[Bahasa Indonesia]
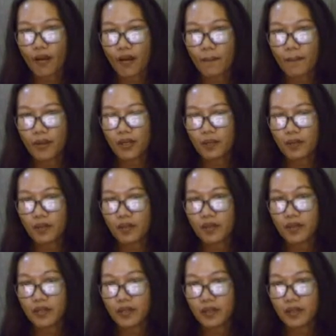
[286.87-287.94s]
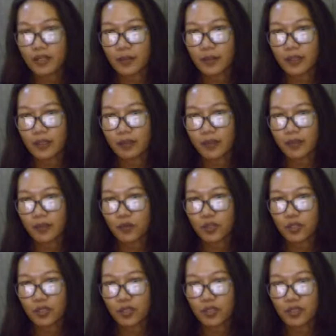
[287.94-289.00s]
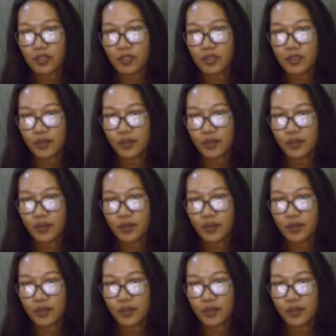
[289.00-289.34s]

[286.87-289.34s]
apa namanya keinginan teman-teman mungkin di